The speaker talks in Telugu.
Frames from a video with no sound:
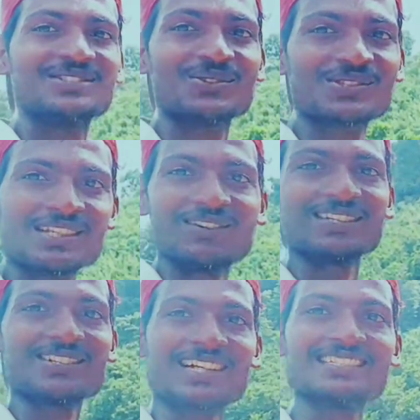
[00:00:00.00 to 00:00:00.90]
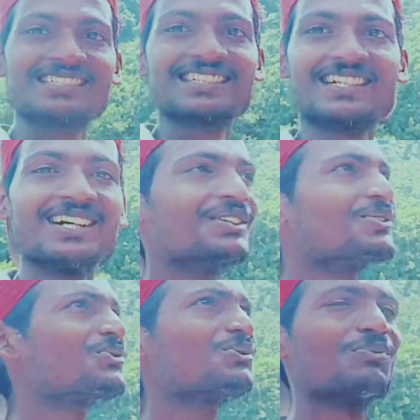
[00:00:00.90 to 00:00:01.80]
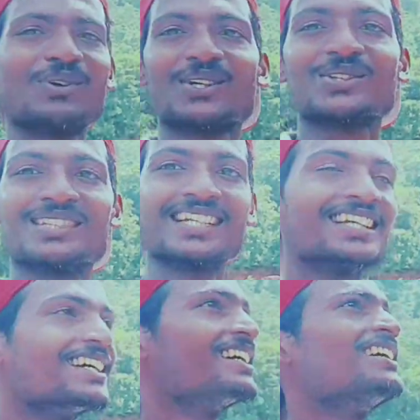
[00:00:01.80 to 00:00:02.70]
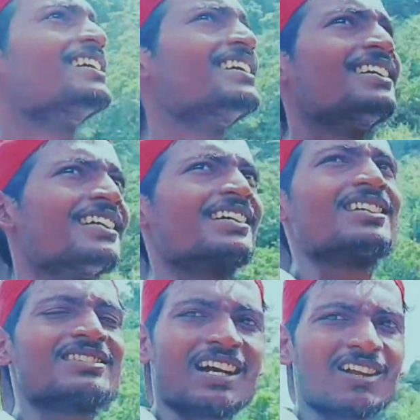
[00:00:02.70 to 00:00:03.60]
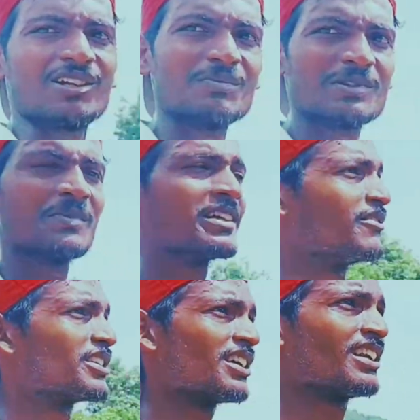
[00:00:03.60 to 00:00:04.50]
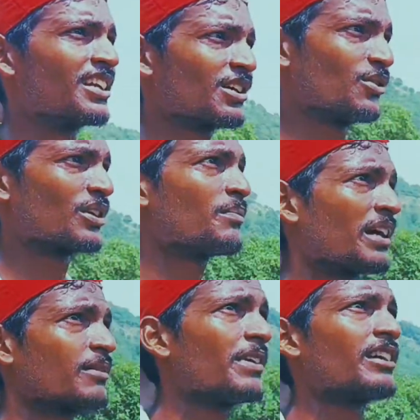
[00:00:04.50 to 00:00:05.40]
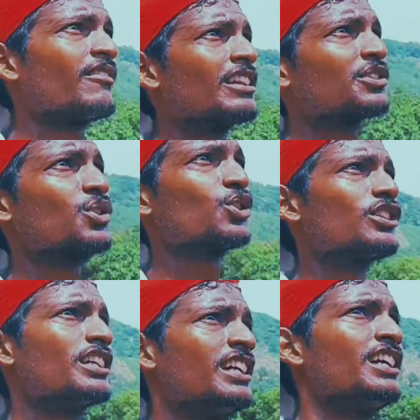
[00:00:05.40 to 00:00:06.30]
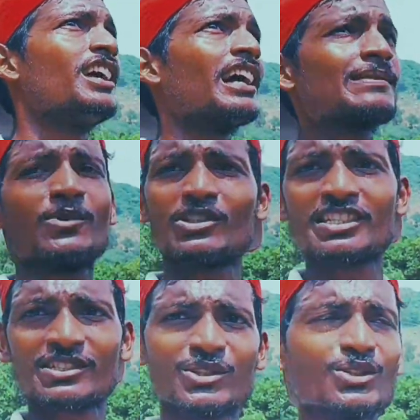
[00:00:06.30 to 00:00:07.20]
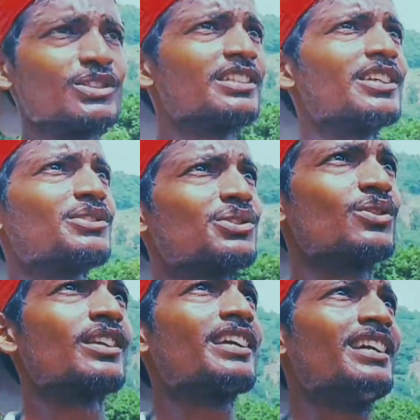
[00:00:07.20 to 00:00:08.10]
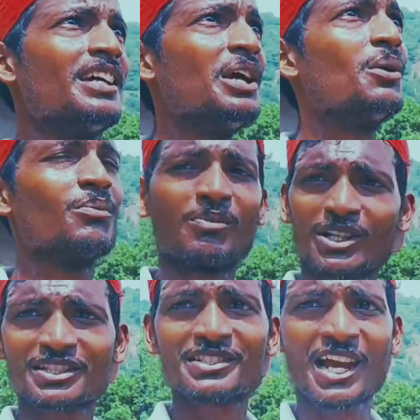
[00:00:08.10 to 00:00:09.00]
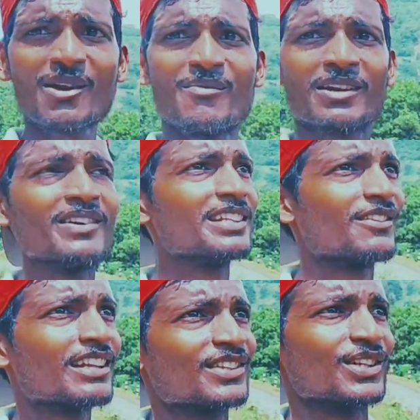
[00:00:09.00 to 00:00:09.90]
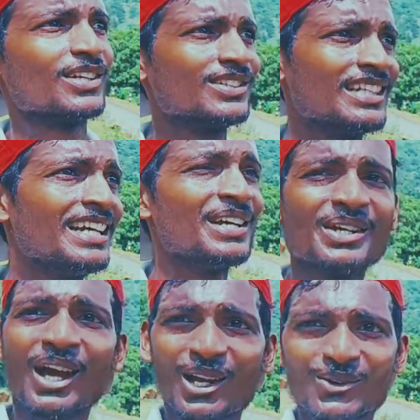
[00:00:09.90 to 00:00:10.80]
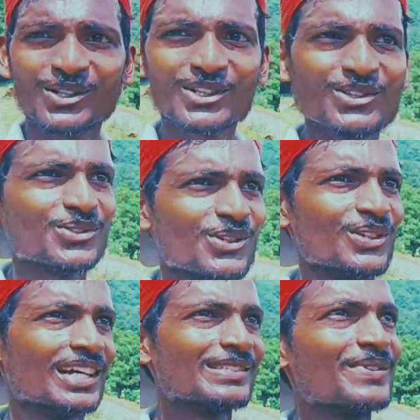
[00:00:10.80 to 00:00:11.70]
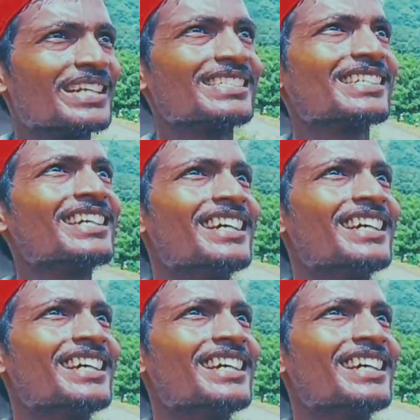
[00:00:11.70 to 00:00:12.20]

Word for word: చూస్తే మాత్రం ఖచ్చితంగా సూపర్గా ఉంది ఇంకా చాలా అద్భుతమైన విషయాలు ఇంకా ఉన్నాయి పైకి పైకి వెళ్తున్న కొద్దీ ఎక్స్ప్లోర్ చేస్తున్న కొద్దీ తెలుస్తూ ఉంటాయి ఫస్ట్ టైం మనమైతే వెళ్తున్నాం ఎలా ఉంటుందో చూద్దాం ఎక్స్పీరియన్స్